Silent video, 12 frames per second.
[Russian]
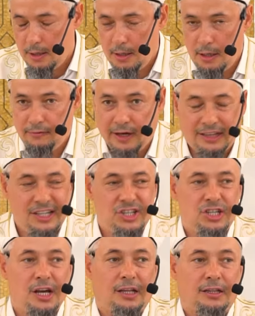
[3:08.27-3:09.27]
И в
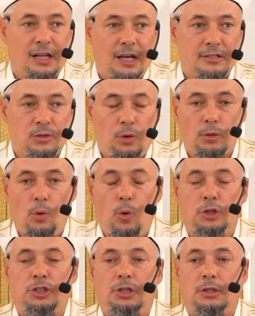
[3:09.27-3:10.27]
отличие от нас, он
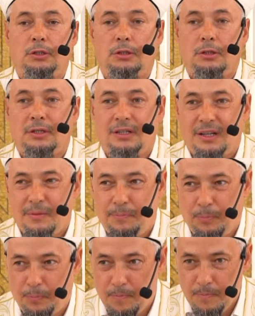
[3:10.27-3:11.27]
очень
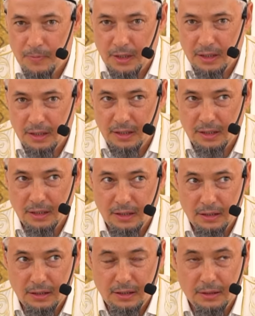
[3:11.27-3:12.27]

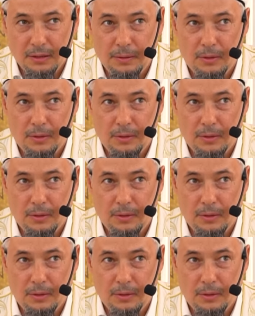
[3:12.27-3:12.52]
э,